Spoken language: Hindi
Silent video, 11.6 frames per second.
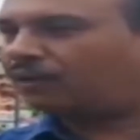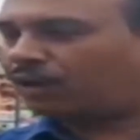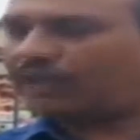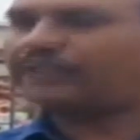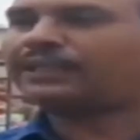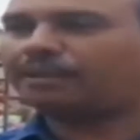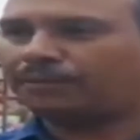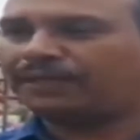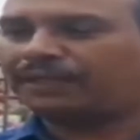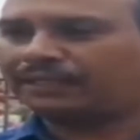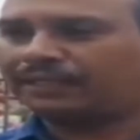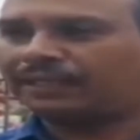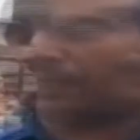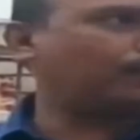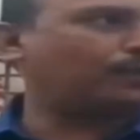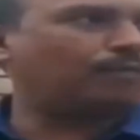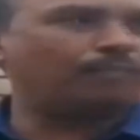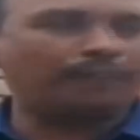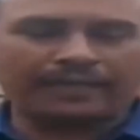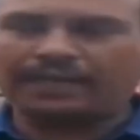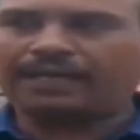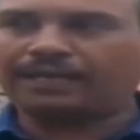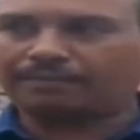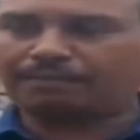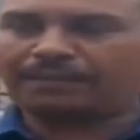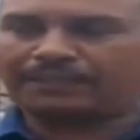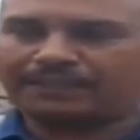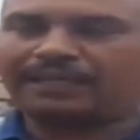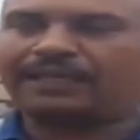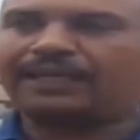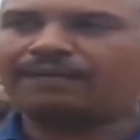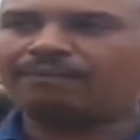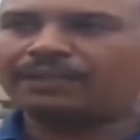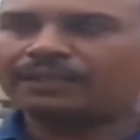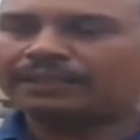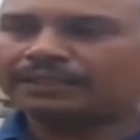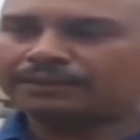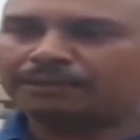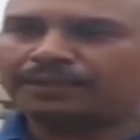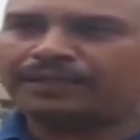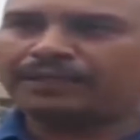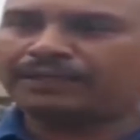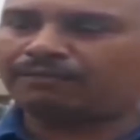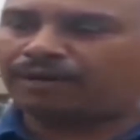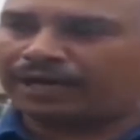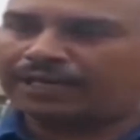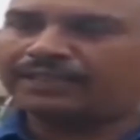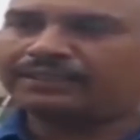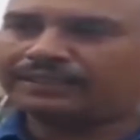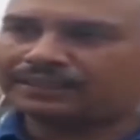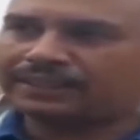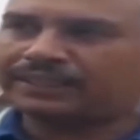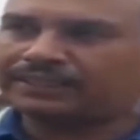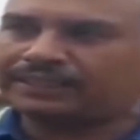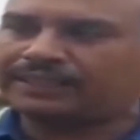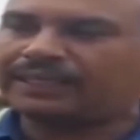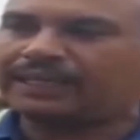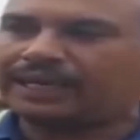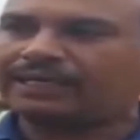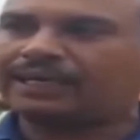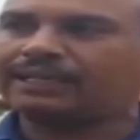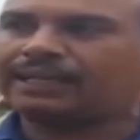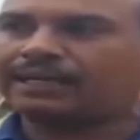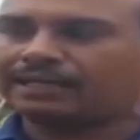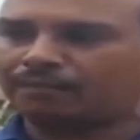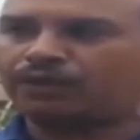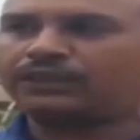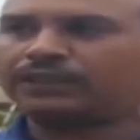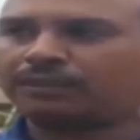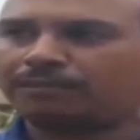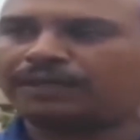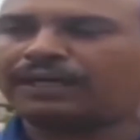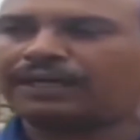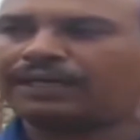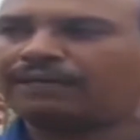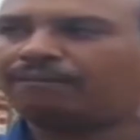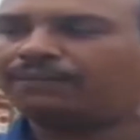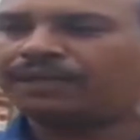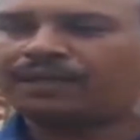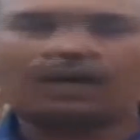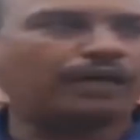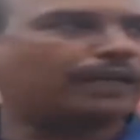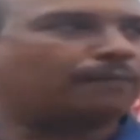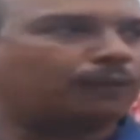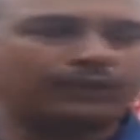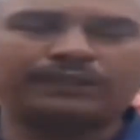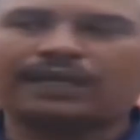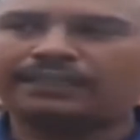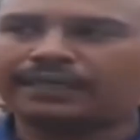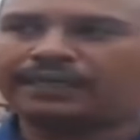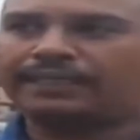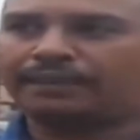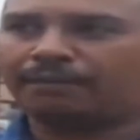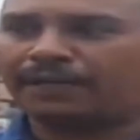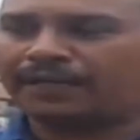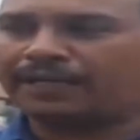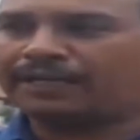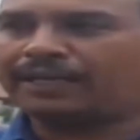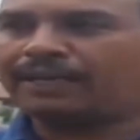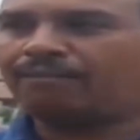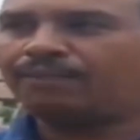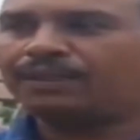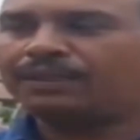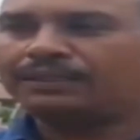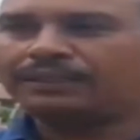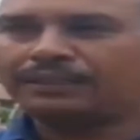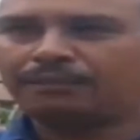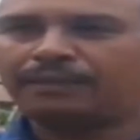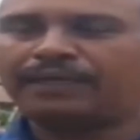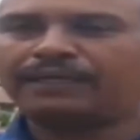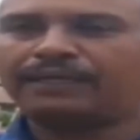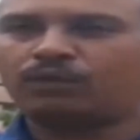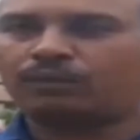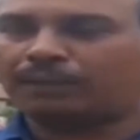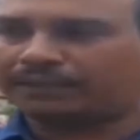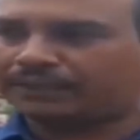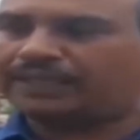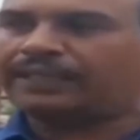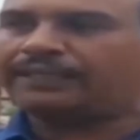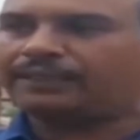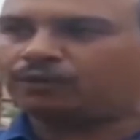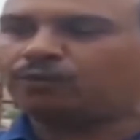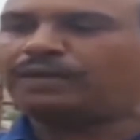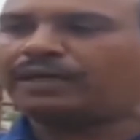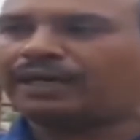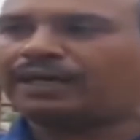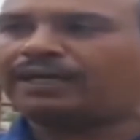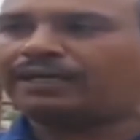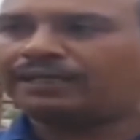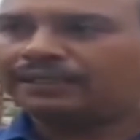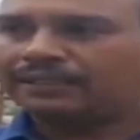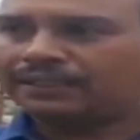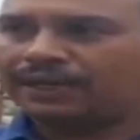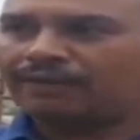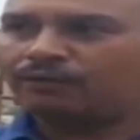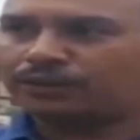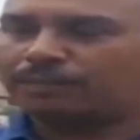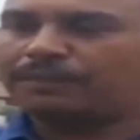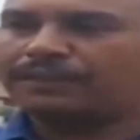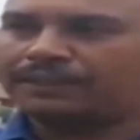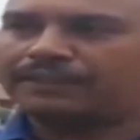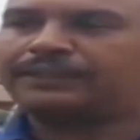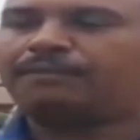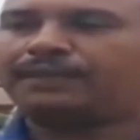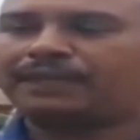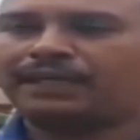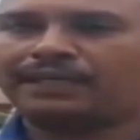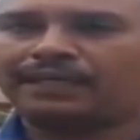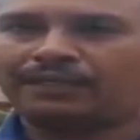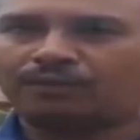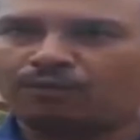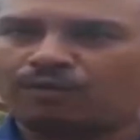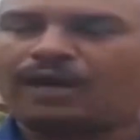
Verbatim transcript: लोहारा तरफ निकलते जो मेला परिसर है इसमें वायरलेस स्टेटिक सेट लगाकर ताकि कम्युनिकेशन बना रहे और एक पुलिस सहायता केंद्र बनाया गया जिसमें कोई बच्चा या भी घूम गया या उसके परिजन से बिछड़ गया तो वो